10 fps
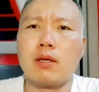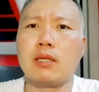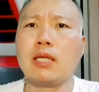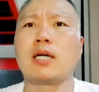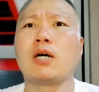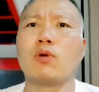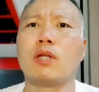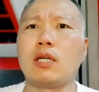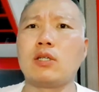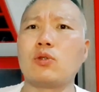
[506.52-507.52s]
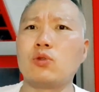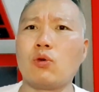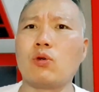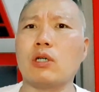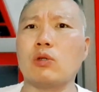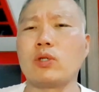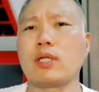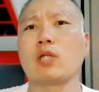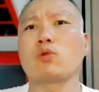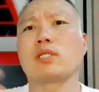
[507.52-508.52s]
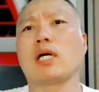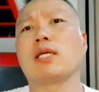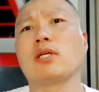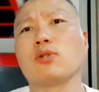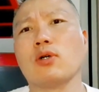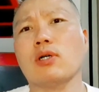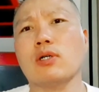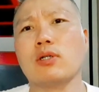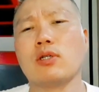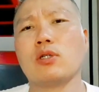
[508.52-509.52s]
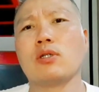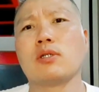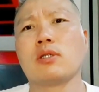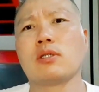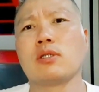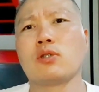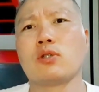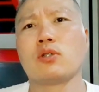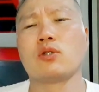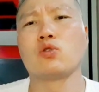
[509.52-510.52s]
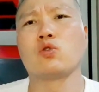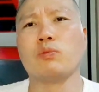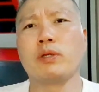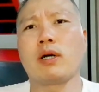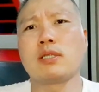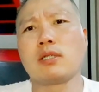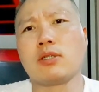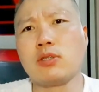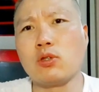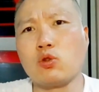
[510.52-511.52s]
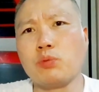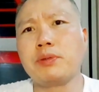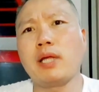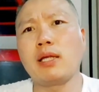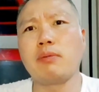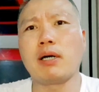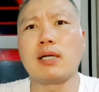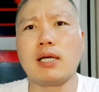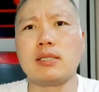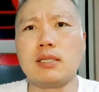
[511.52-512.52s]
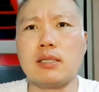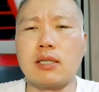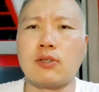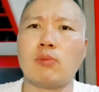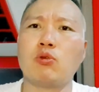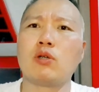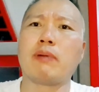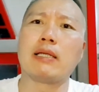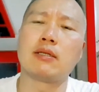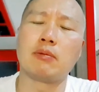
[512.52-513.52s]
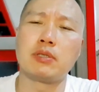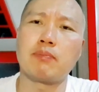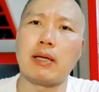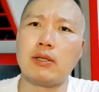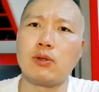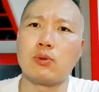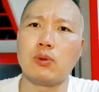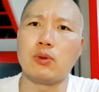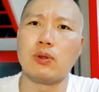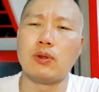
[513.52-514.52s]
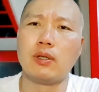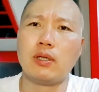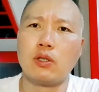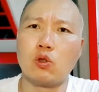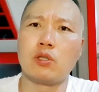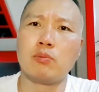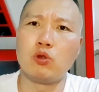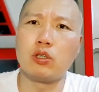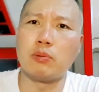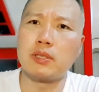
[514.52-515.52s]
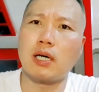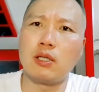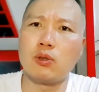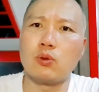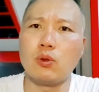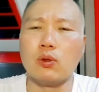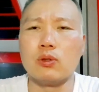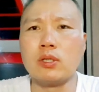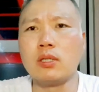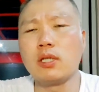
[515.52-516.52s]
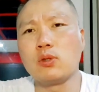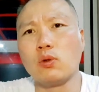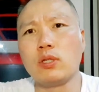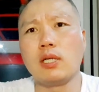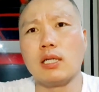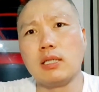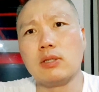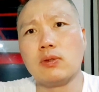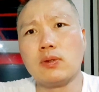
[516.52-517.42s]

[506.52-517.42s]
내가 원하는 견종을 우리 가족이 상의해서 준비 과정을 거쳐서 준비된 입양을 해야지 이렇게 선물을 받, 덥석 받는 것도 또 선물을 덥석하는 것도 절대 좋은 일이 아니에요.